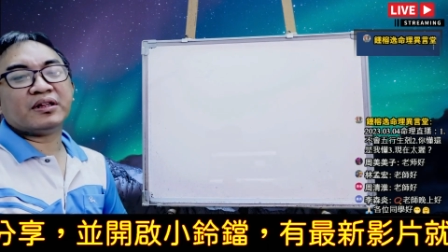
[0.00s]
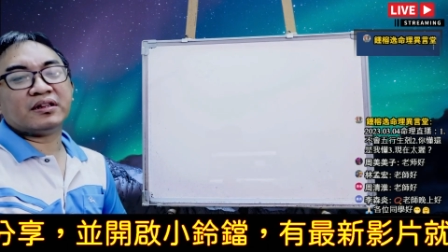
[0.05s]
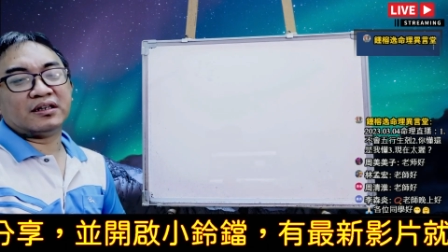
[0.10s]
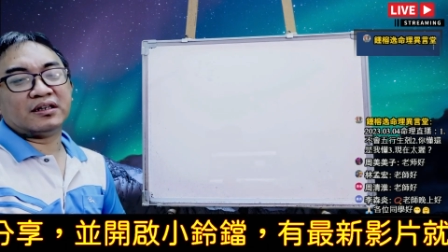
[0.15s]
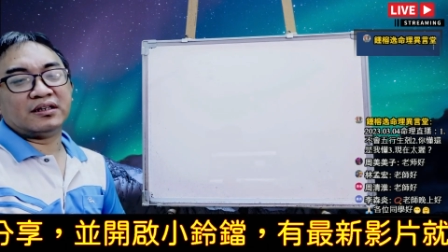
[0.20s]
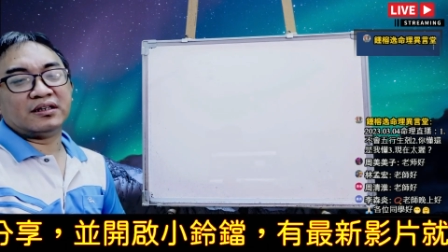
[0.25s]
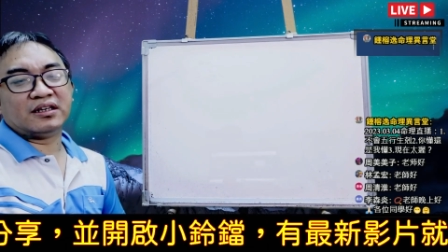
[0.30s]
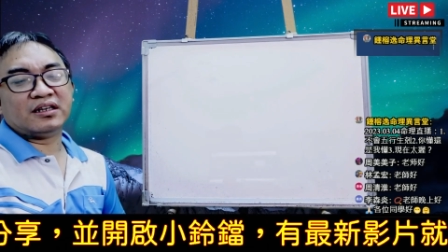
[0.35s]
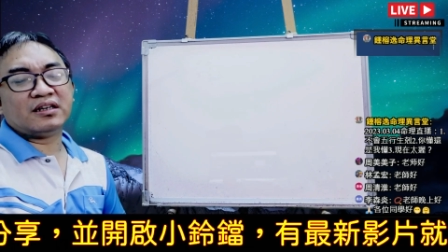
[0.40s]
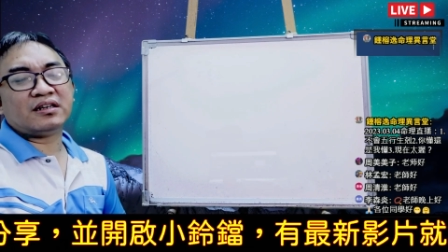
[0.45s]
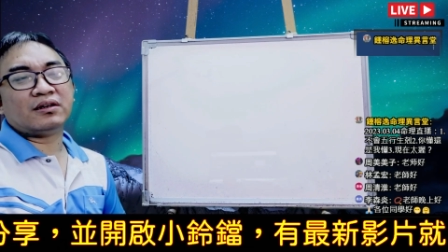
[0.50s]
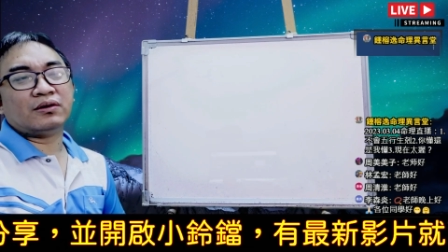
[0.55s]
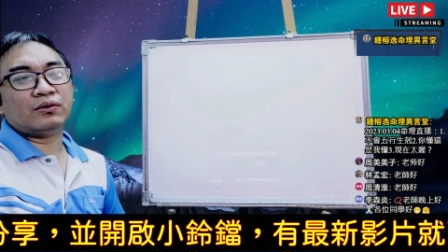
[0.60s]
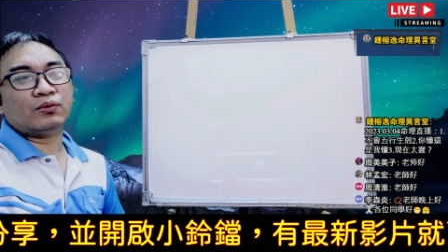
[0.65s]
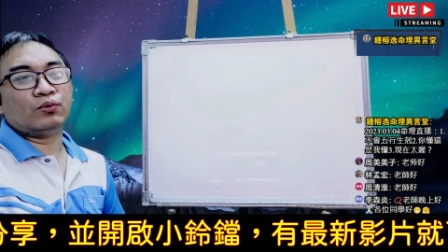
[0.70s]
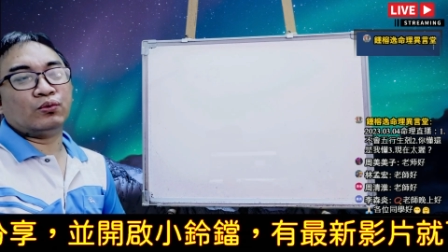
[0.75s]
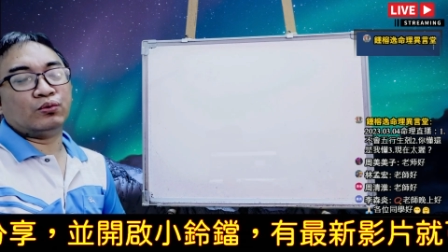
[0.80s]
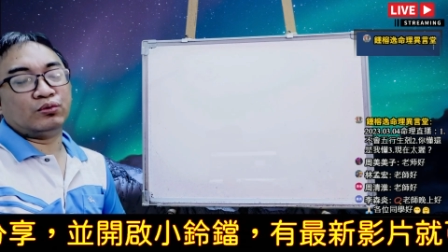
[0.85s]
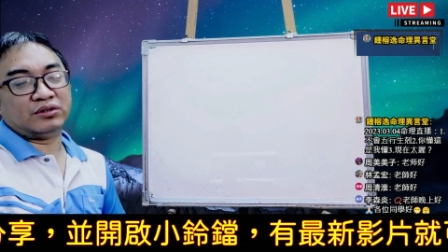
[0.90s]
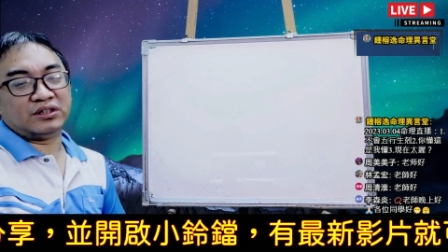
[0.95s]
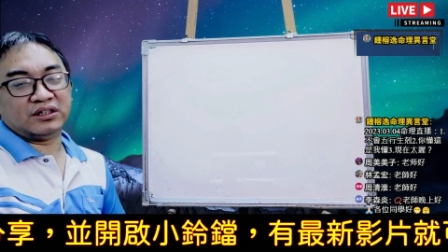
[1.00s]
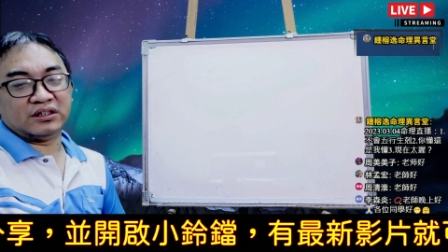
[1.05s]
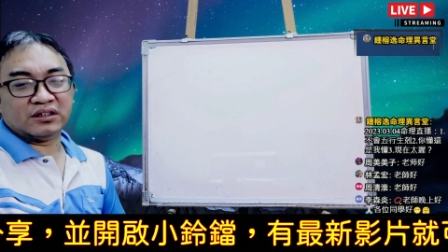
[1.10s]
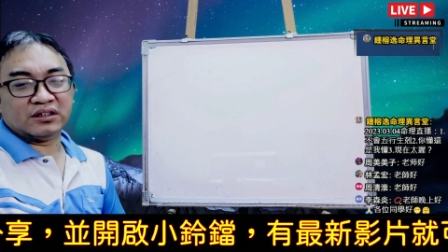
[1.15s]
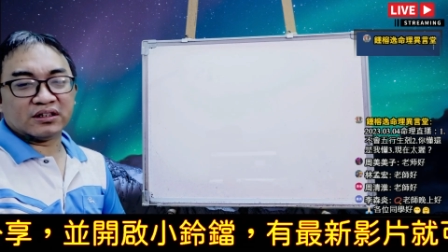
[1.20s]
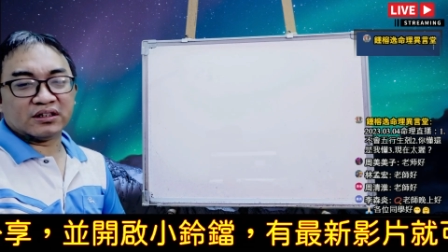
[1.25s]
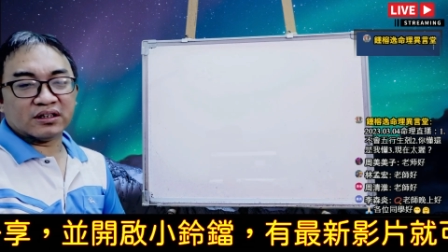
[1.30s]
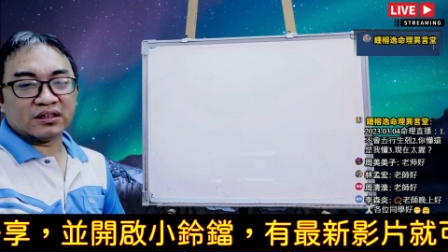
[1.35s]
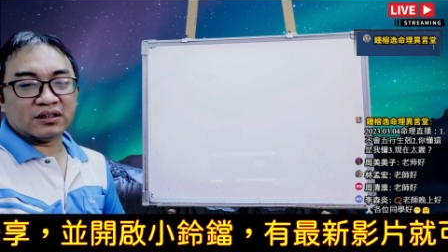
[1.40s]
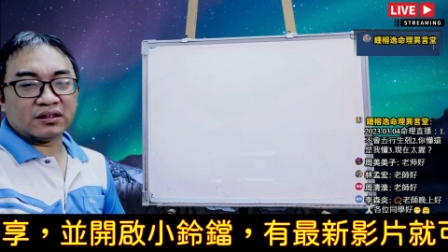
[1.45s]
的一个五行
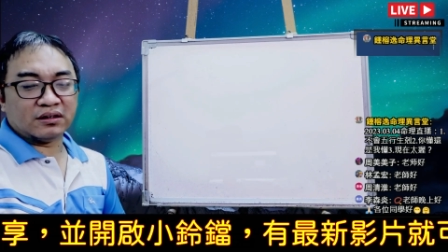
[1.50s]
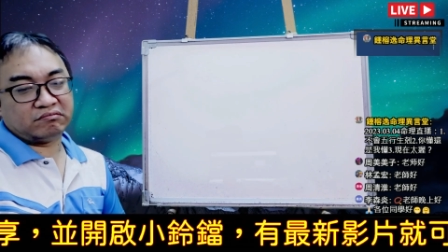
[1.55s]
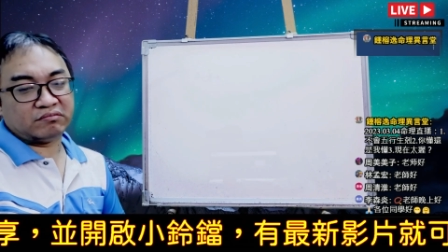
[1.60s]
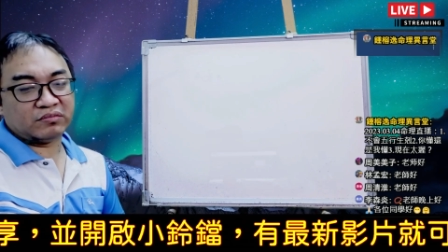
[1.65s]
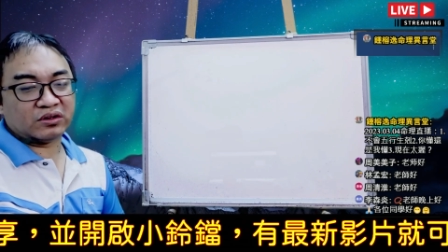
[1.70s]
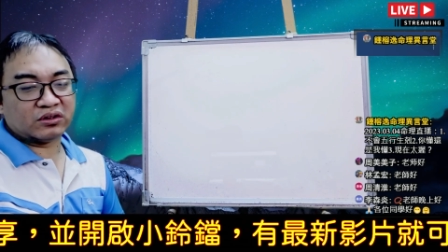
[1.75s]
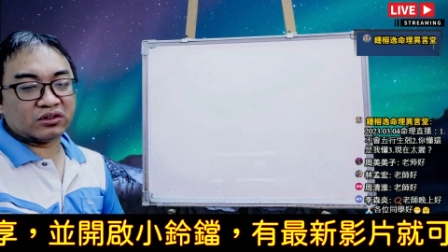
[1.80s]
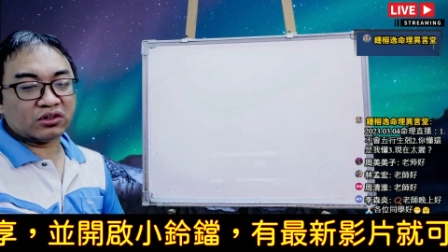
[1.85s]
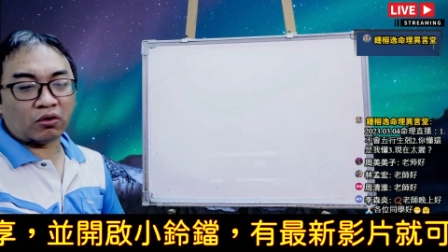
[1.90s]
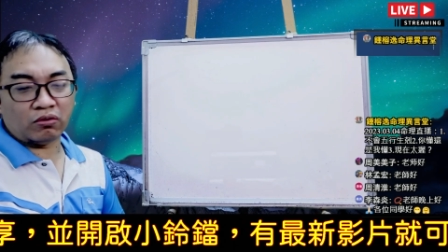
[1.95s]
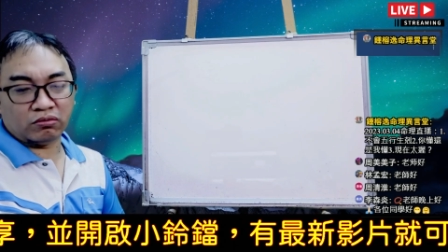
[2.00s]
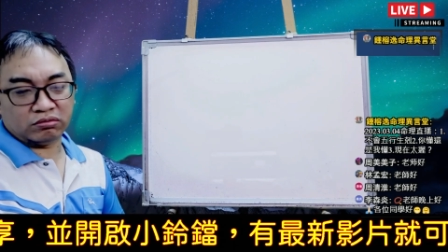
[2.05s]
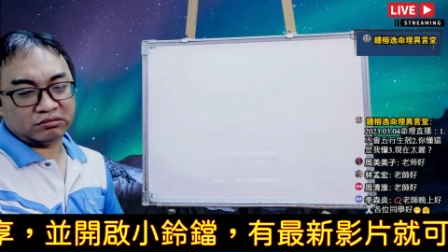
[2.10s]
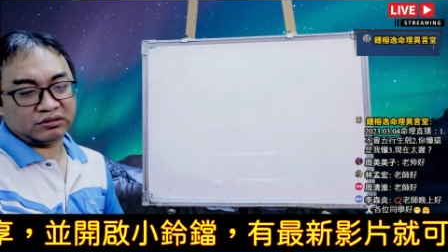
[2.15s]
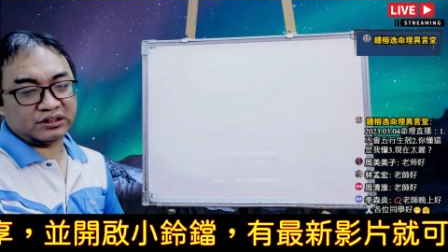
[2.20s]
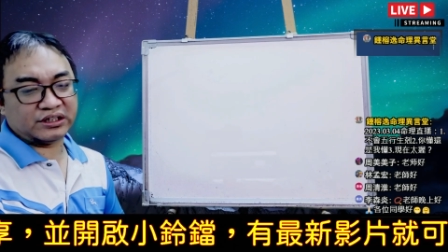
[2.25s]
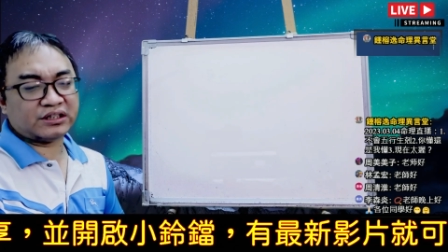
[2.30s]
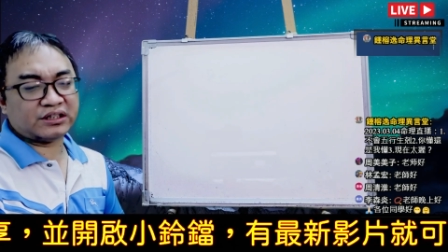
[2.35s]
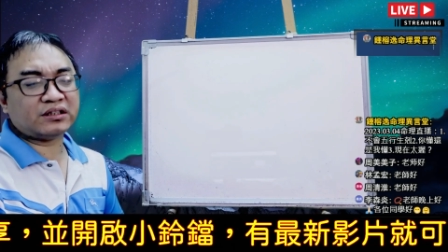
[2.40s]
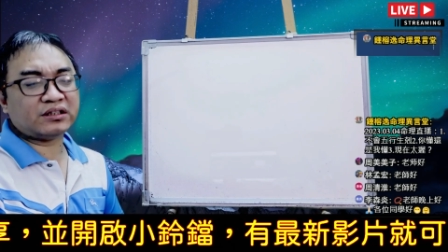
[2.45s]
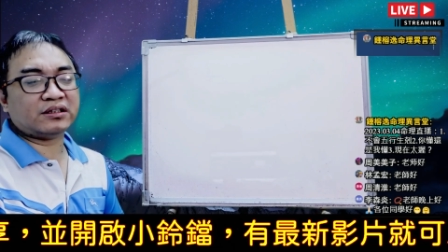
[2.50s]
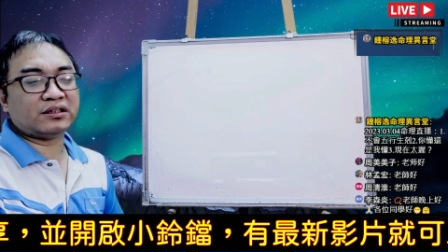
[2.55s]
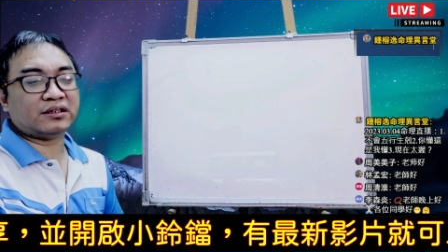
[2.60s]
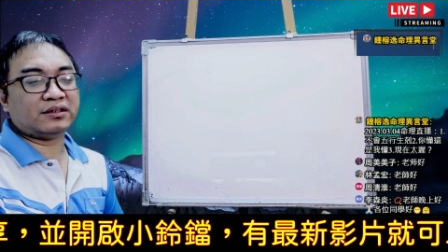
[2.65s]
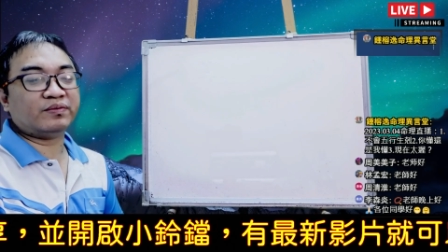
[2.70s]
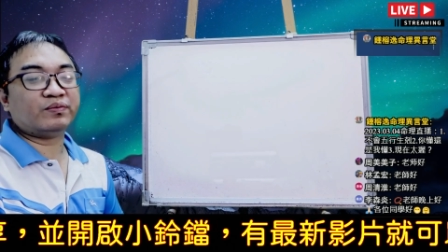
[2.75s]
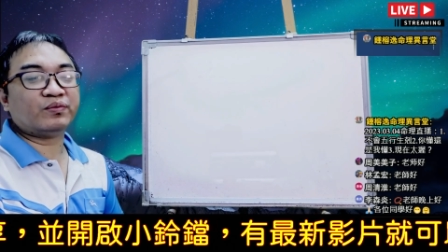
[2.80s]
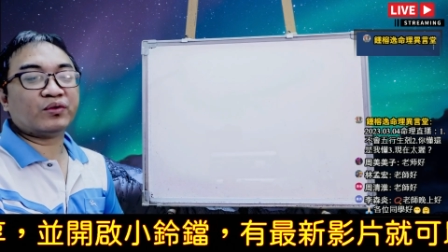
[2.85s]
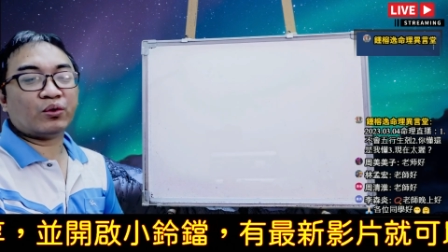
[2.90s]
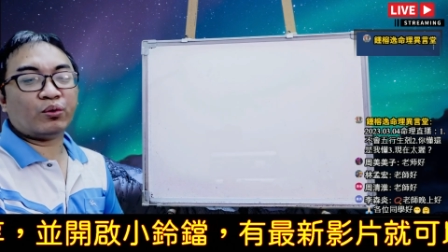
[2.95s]
生克总是呢